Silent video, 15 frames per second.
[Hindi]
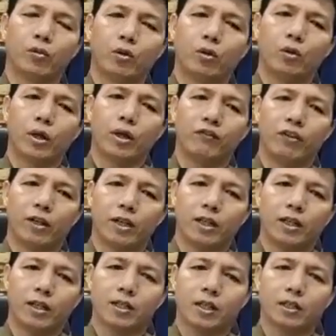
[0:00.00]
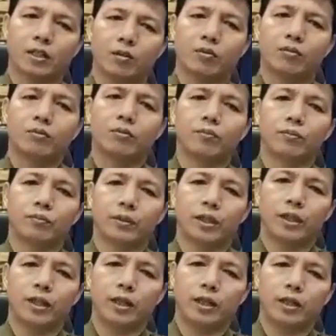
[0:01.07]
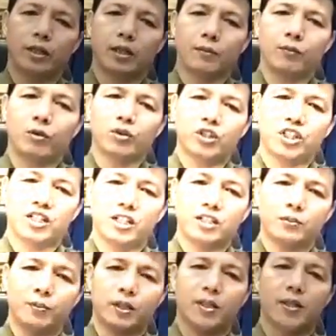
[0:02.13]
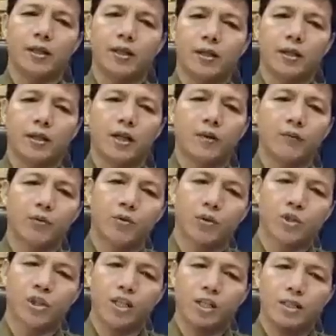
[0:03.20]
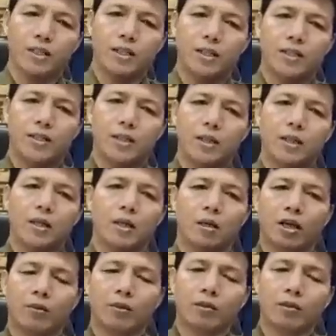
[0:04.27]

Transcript: मैं उनको अपील करना चाहता हूँ देखिए ये बहुत सीरियस मैटर है आप उसको सीरियसली लीजिए